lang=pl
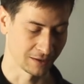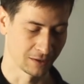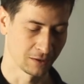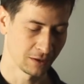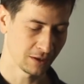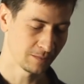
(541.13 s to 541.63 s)

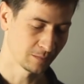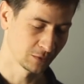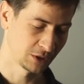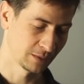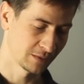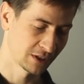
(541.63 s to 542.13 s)
No i
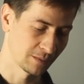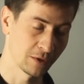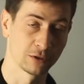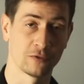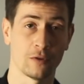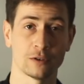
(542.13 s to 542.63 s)
musimy
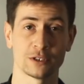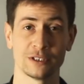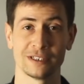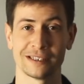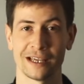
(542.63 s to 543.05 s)
sobie otworzyć i